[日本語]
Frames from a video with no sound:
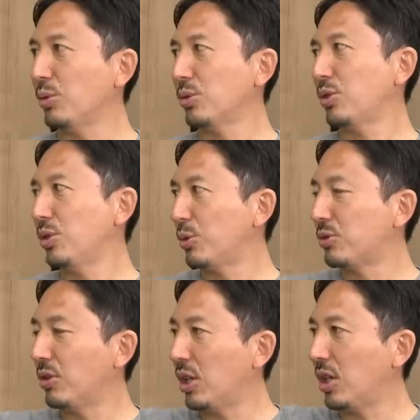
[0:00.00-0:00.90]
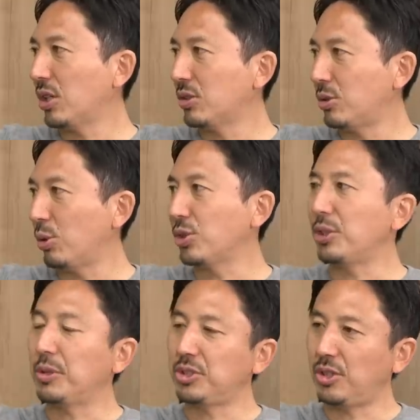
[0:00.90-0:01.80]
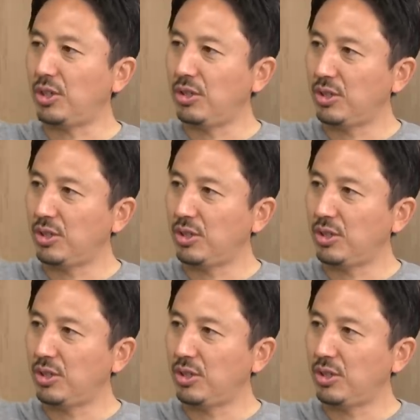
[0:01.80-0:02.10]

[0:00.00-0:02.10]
本当に僕は苦労してました